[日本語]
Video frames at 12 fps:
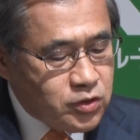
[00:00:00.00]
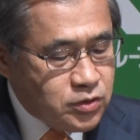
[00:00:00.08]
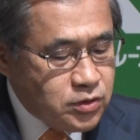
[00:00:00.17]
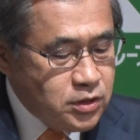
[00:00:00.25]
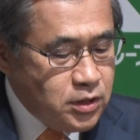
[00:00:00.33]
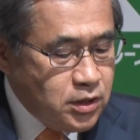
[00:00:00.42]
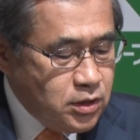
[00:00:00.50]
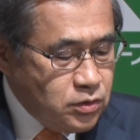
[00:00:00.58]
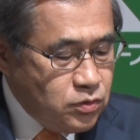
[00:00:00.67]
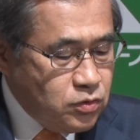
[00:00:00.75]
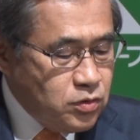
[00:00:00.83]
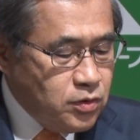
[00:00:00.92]
く、
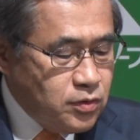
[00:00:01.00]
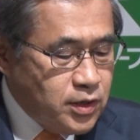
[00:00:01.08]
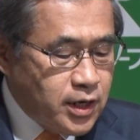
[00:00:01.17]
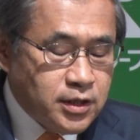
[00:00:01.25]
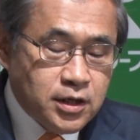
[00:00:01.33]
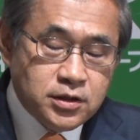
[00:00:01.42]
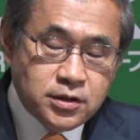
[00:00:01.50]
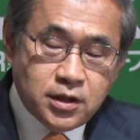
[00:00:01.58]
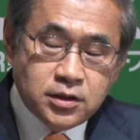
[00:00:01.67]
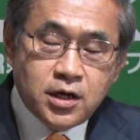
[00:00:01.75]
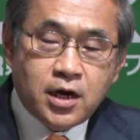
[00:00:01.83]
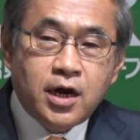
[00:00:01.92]
どのような形
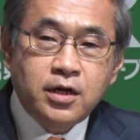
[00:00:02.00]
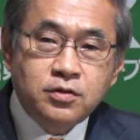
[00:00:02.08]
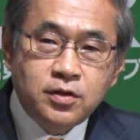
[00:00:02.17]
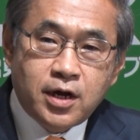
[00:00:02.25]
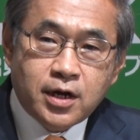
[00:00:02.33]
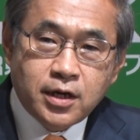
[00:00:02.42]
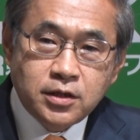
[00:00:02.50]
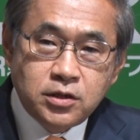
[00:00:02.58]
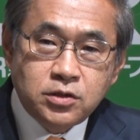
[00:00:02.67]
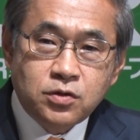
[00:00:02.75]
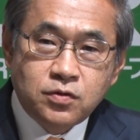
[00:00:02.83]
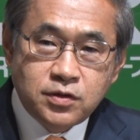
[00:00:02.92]
で社会の中
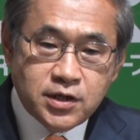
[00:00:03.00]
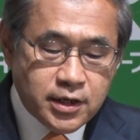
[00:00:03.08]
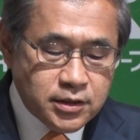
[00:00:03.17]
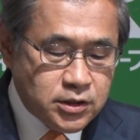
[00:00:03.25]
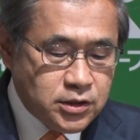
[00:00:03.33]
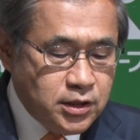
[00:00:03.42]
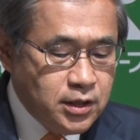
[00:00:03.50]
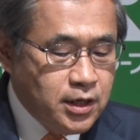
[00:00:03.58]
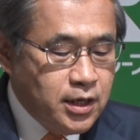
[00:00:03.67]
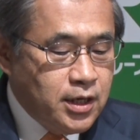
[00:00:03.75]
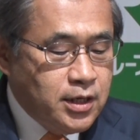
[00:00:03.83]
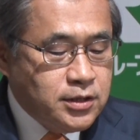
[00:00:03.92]
に存在し、
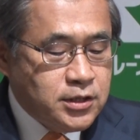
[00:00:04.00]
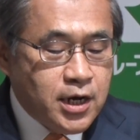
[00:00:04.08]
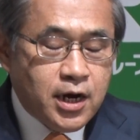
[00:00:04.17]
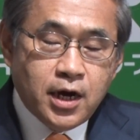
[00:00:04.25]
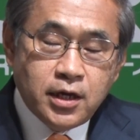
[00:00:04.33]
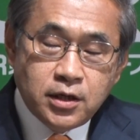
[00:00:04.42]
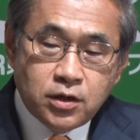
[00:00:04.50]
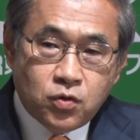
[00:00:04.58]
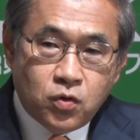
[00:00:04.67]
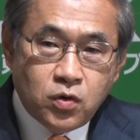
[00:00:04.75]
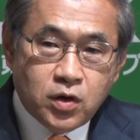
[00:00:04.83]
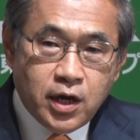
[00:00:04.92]
社会に
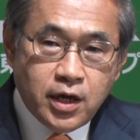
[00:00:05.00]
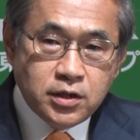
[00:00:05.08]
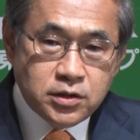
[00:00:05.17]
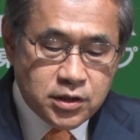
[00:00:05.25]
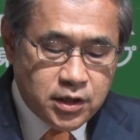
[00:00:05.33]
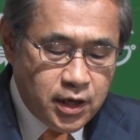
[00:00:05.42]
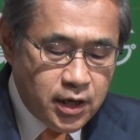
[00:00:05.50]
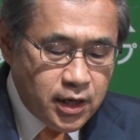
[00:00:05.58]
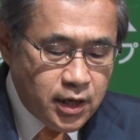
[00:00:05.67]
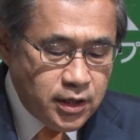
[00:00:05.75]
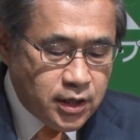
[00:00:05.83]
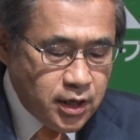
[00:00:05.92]
貢献し
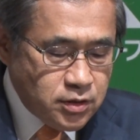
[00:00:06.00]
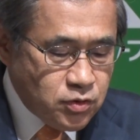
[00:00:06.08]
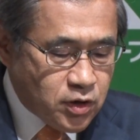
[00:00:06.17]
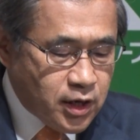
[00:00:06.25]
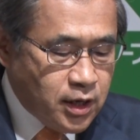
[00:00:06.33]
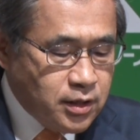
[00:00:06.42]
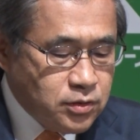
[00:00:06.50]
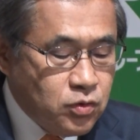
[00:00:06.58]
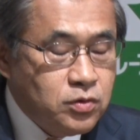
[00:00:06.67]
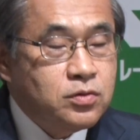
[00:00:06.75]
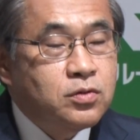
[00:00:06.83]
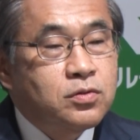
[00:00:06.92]
ていけるのか
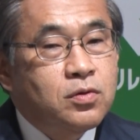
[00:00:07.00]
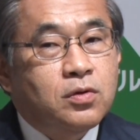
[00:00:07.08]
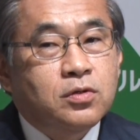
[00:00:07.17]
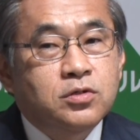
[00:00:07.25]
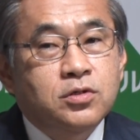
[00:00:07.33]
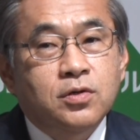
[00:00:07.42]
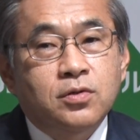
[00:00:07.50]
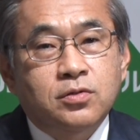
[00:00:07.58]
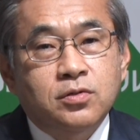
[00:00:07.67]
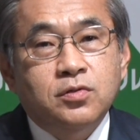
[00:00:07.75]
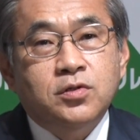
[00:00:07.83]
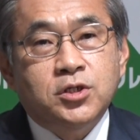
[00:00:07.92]
ということを強
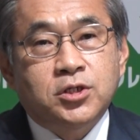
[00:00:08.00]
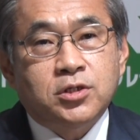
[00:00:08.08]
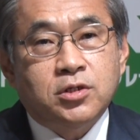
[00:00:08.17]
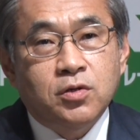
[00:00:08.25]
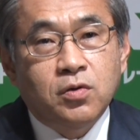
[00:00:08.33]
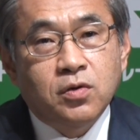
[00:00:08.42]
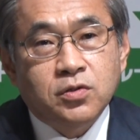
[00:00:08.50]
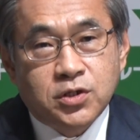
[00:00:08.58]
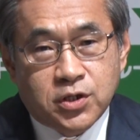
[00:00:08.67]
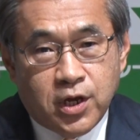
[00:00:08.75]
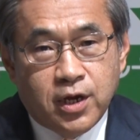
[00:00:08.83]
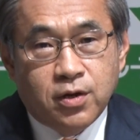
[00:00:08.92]
く意識を
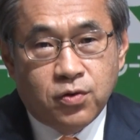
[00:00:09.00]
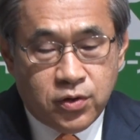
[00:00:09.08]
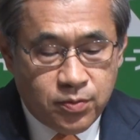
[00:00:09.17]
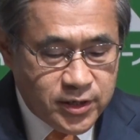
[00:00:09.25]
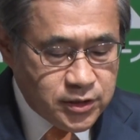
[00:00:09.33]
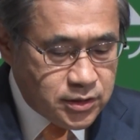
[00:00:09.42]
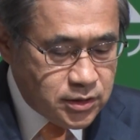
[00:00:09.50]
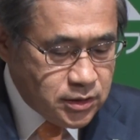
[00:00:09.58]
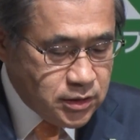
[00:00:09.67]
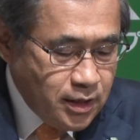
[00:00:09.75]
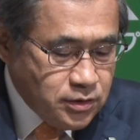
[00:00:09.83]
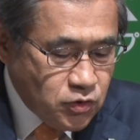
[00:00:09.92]
しておりま
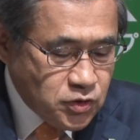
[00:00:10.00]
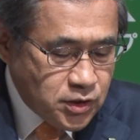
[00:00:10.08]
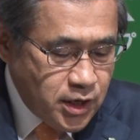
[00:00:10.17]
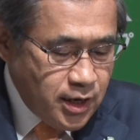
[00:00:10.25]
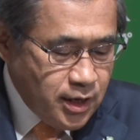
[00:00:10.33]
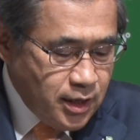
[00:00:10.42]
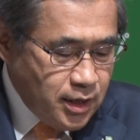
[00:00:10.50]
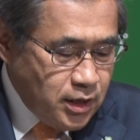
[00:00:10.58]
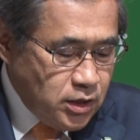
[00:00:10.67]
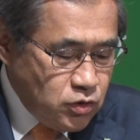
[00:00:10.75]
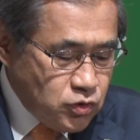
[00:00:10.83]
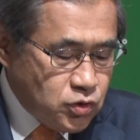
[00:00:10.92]
す。そして
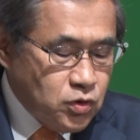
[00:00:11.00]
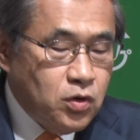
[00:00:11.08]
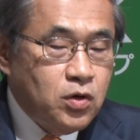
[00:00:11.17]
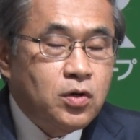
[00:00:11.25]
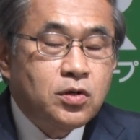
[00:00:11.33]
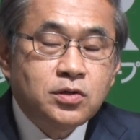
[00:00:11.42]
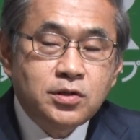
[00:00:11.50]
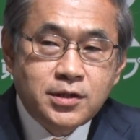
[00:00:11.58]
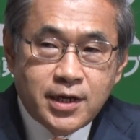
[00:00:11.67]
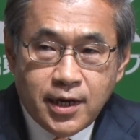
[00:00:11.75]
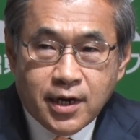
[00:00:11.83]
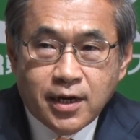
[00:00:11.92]
輸送、
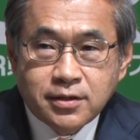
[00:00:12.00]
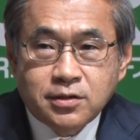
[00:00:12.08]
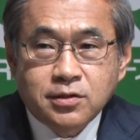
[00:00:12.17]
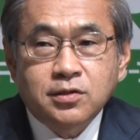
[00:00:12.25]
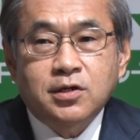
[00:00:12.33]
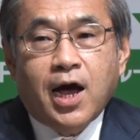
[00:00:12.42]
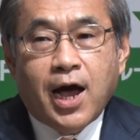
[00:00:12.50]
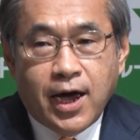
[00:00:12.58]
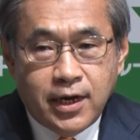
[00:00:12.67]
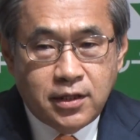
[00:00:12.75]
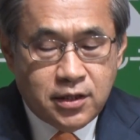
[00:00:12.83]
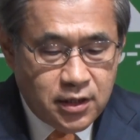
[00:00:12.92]
生活、
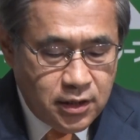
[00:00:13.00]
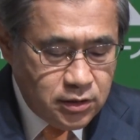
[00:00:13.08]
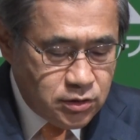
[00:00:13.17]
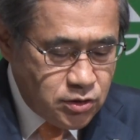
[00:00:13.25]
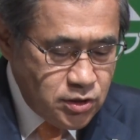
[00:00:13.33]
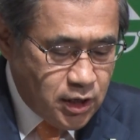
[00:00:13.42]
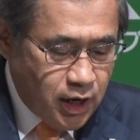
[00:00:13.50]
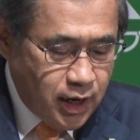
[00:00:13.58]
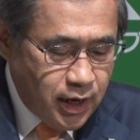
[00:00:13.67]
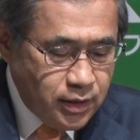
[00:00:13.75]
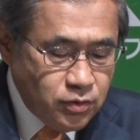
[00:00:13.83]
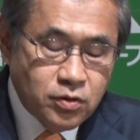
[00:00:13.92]
IT 追
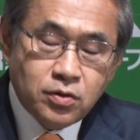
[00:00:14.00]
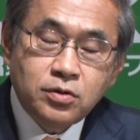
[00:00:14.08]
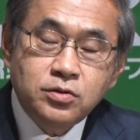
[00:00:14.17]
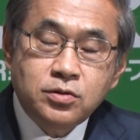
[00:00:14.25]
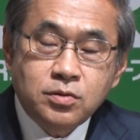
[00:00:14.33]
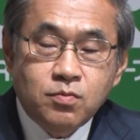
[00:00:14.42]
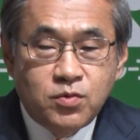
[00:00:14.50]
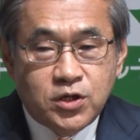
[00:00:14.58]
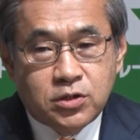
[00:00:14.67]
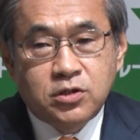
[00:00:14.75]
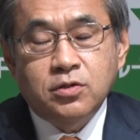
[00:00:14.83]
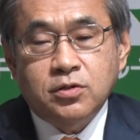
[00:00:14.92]
加の
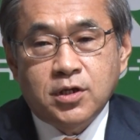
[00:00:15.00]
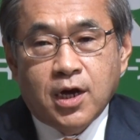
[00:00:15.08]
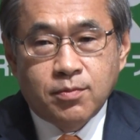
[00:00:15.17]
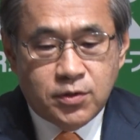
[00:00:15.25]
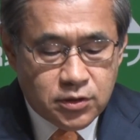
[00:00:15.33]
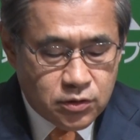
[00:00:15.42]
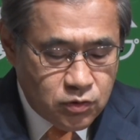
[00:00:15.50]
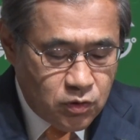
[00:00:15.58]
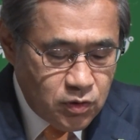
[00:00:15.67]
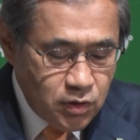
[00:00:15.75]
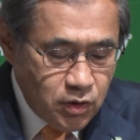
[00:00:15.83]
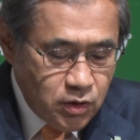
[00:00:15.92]
3つのサービス
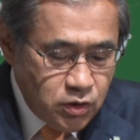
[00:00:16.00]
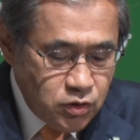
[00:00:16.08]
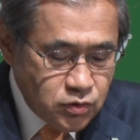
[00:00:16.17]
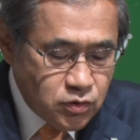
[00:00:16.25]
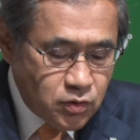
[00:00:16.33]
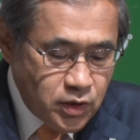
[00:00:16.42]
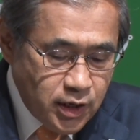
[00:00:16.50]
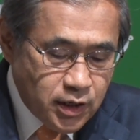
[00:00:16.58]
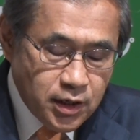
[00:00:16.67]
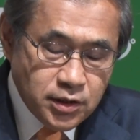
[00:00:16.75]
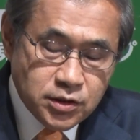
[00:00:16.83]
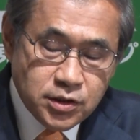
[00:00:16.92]
を融合連
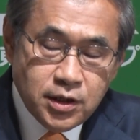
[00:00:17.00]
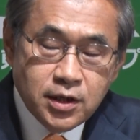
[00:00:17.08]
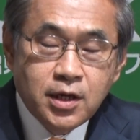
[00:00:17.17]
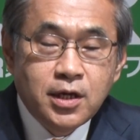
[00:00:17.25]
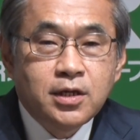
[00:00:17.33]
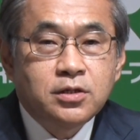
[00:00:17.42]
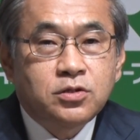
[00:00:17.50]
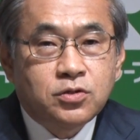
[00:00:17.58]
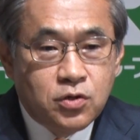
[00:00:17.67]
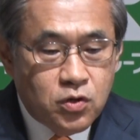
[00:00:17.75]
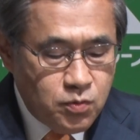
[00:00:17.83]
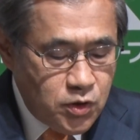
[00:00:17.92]
携し、
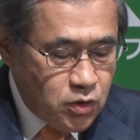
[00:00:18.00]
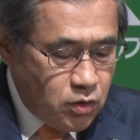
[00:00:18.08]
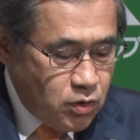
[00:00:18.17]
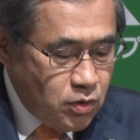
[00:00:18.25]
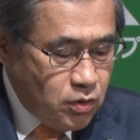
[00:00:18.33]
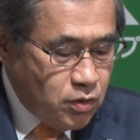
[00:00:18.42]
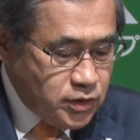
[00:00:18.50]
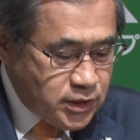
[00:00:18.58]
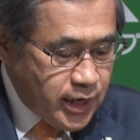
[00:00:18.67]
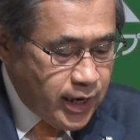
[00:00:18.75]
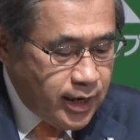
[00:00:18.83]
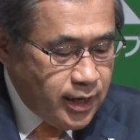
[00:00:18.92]
強みを掘り
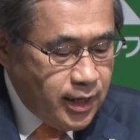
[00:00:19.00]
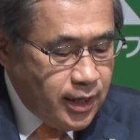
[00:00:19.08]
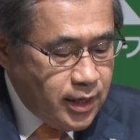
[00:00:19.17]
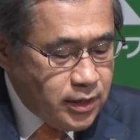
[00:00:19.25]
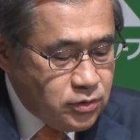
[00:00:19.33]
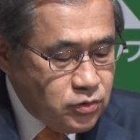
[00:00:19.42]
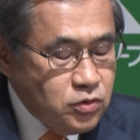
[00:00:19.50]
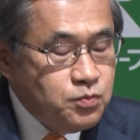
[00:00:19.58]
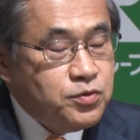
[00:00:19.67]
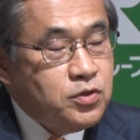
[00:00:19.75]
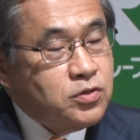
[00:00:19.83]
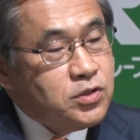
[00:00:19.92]
下げ、
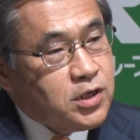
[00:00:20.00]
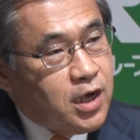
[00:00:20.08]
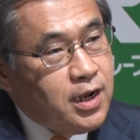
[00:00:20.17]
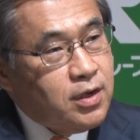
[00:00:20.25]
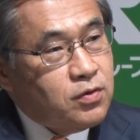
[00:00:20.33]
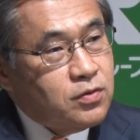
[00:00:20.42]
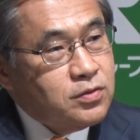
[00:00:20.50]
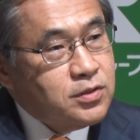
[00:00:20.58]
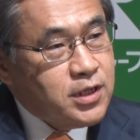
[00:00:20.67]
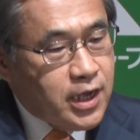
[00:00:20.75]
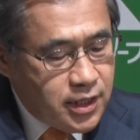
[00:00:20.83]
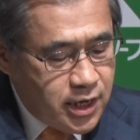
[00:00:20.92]
グループの力を
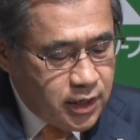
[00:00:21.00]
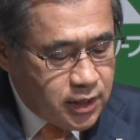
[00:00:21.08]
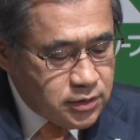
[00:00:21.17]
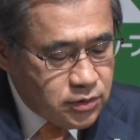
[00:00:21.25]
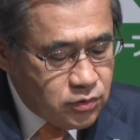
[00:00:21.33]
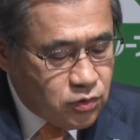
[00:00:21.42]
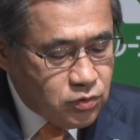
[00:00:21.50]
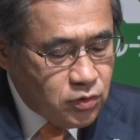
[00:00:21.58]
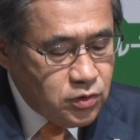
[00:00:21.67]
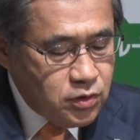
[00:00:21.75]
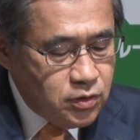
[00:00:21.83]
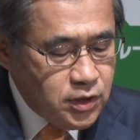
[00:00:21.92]
最大化するこ
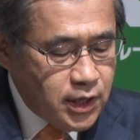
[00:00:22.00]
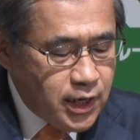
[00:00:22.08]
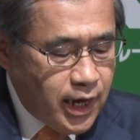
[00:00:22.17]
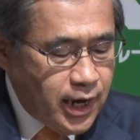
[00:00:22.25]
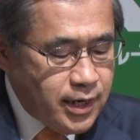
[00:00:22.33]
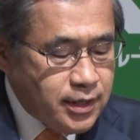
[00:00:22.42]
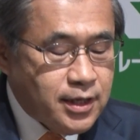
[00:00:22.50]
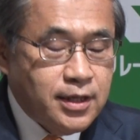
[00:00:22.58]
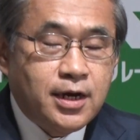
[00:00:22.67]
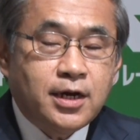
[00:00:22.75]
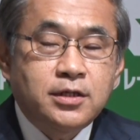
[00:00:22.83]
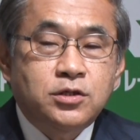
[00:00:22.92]
とにより、新た
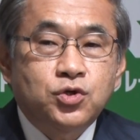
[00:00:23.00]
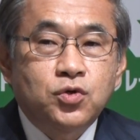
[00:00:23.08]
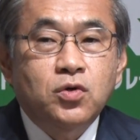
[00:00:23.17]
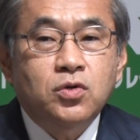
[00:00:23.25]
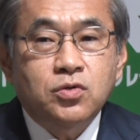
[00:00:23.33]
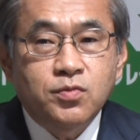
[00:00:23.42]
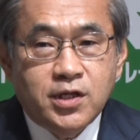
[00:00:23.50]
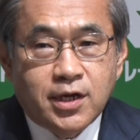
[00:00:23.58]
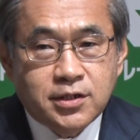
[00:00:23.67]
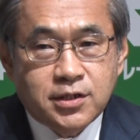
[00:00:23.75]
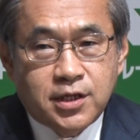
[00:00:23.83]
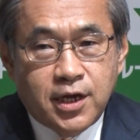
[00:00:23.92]
な価値を生み
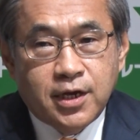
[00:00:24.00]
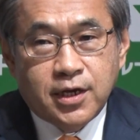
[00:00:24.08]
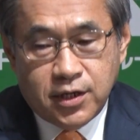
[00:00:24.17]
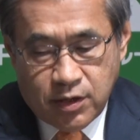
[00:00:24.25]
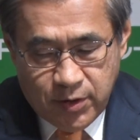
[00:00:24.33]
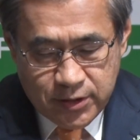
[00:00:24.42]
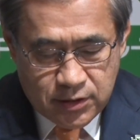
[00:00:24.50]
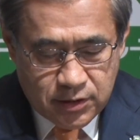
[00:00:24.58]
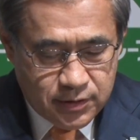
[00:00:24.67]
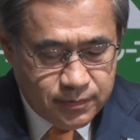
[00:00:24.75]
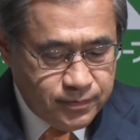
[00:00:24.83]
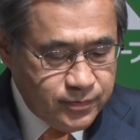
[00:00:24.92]
出していきま
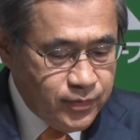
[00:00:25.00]
す。